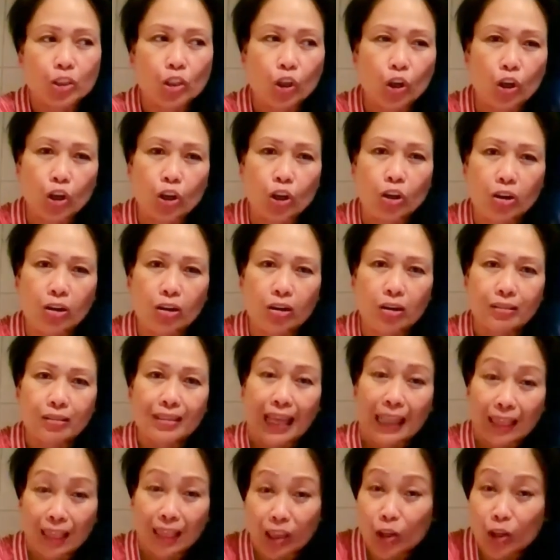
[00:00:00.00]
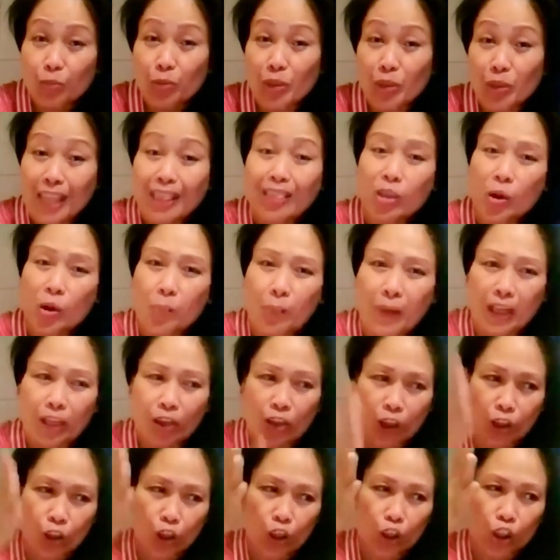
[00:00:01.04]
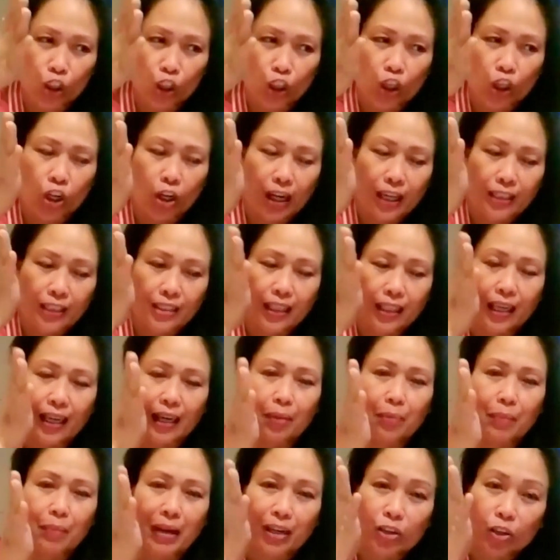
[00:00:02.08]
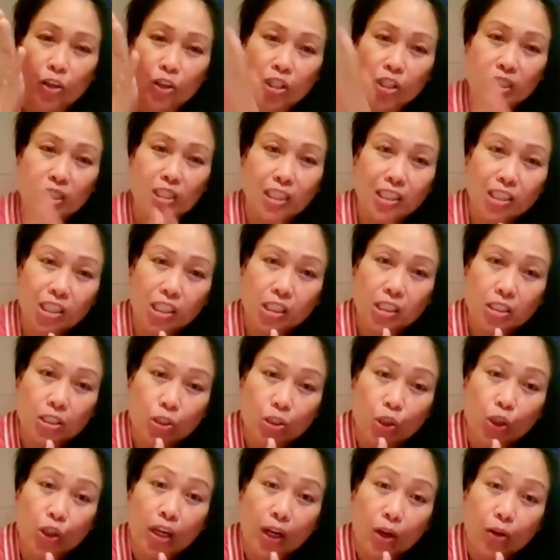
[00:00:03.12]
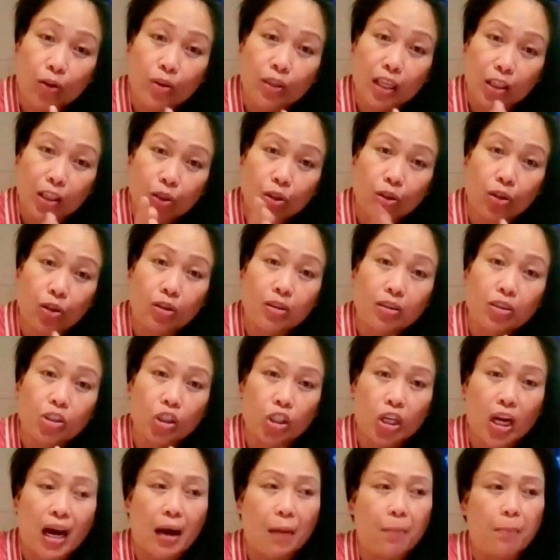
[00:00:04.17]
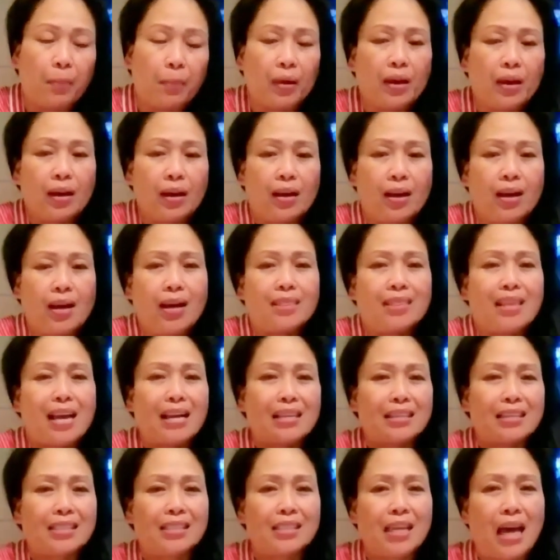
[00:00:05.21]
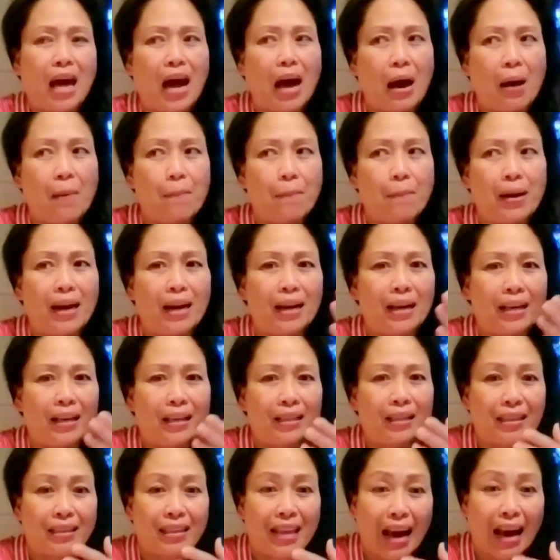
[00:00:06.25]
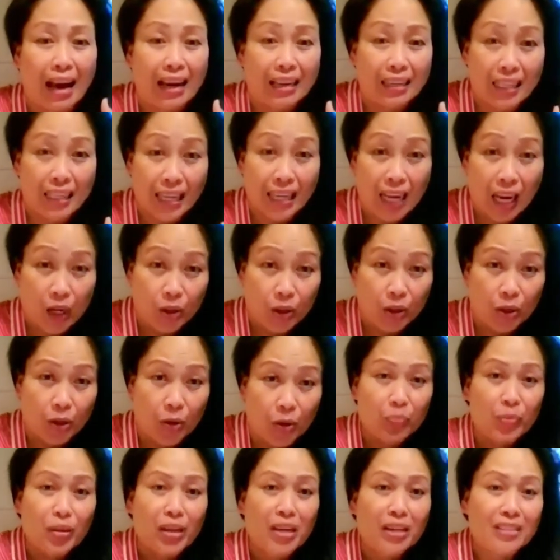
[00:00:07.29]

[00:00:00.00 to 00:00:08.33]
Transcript: so tatlo, tatlo pala yung negosyo ko kasi may cross-stitch store ako dito, shop. Tapos uh, may tindahan din ako.